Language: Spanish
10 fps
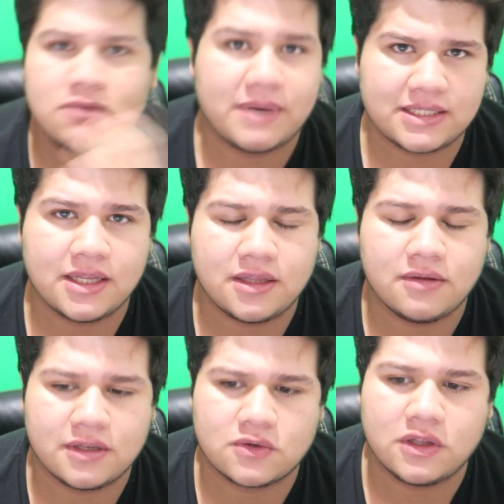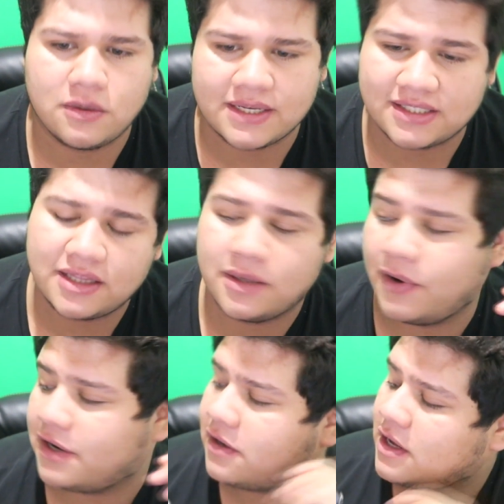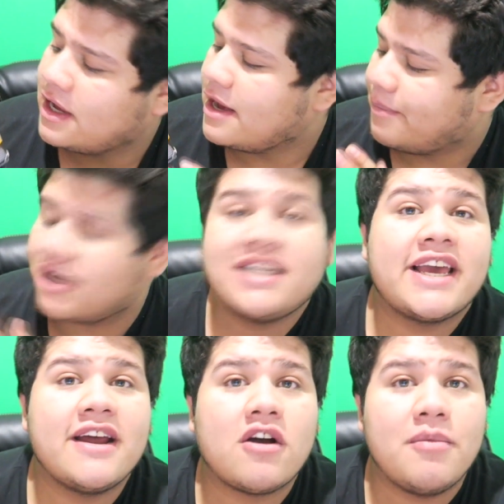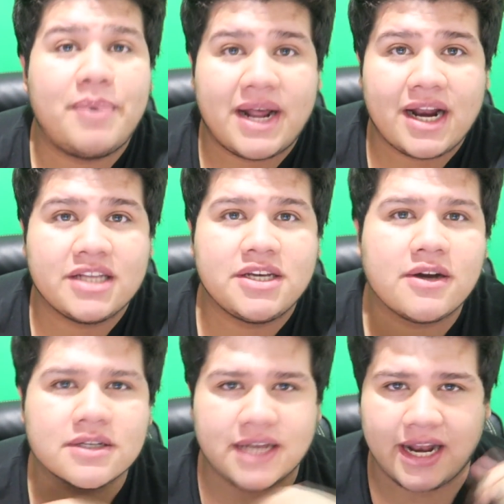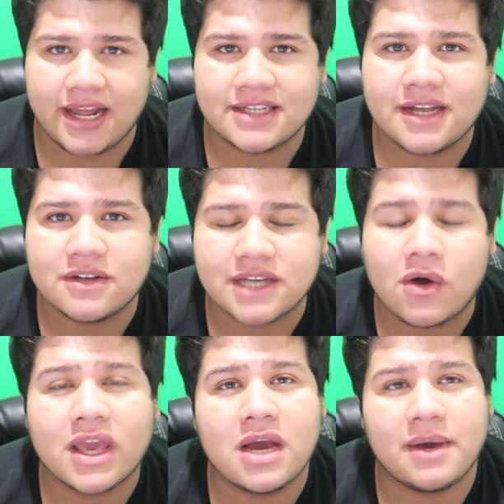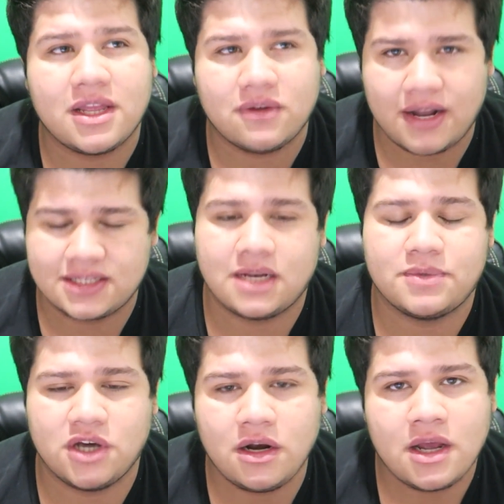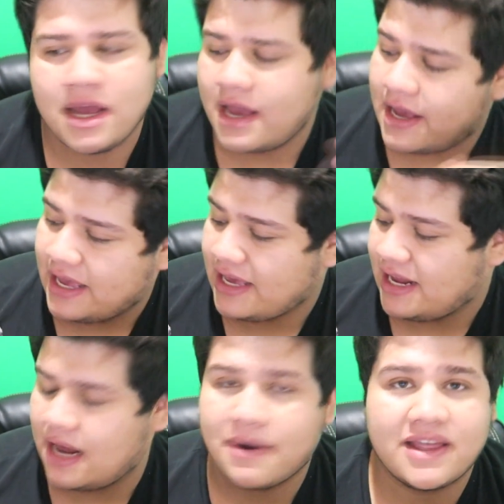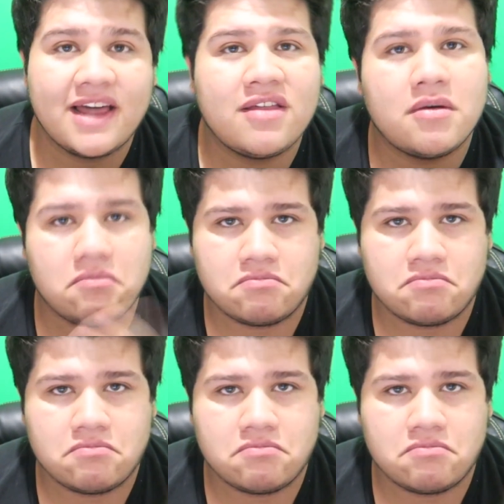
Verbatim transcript: un, bastante, un descuento bastante bueno. Por si quieren comprarla, chicos, el link se los dejo aquí abajito en la descripción. Y la verdad,